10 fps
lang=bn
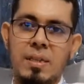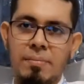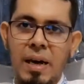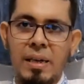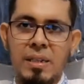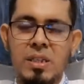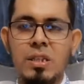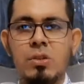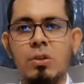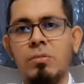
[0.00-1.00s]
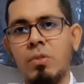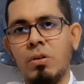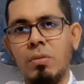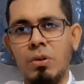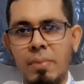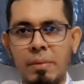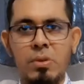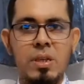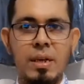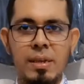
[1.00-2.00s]
যে বাংলাদেশের যত বড় বড়
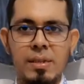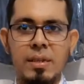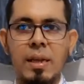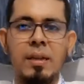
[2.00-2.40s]
ব্যবসায়ী আছে